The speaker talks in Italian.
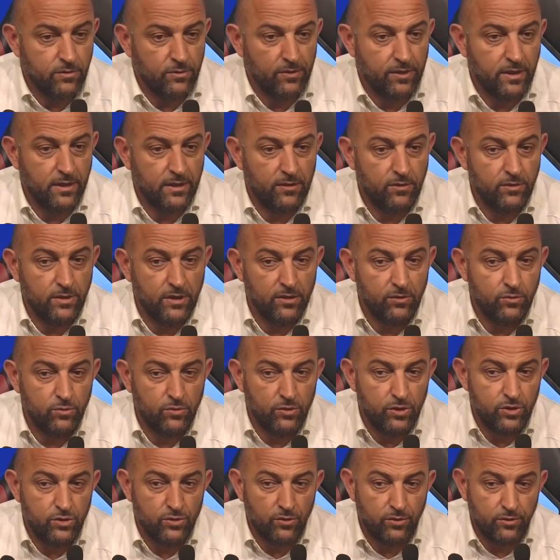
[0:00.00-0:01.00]
non è, non è
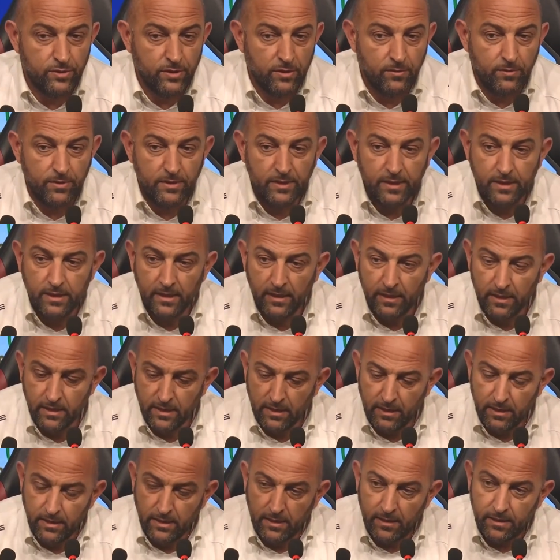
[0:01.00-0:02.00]
tutti i giorni, quindi
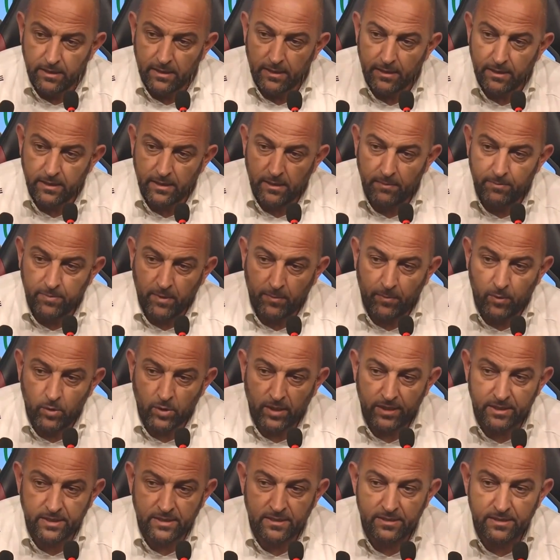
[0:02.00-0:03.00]
eh, il
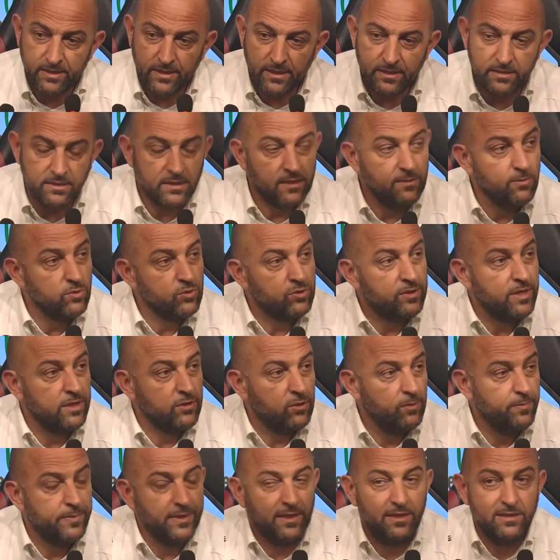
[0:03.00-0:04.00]
popolo catanzarese ha
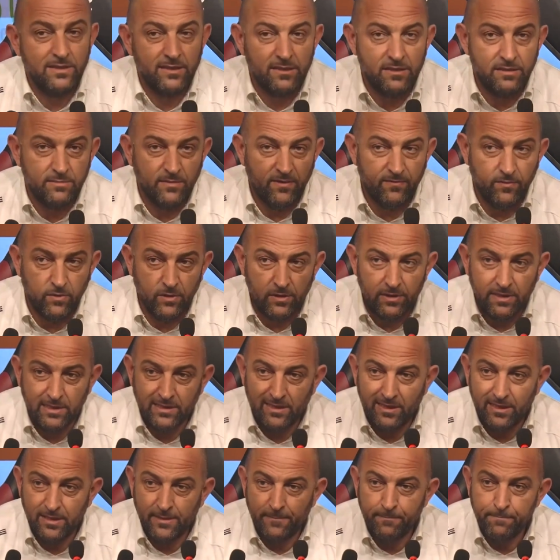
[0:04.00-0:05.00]
dimostrato per l'ennesima volta
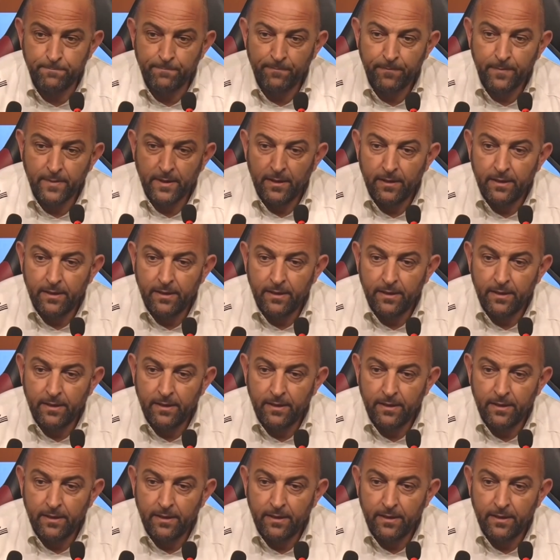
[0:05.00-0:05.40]
di,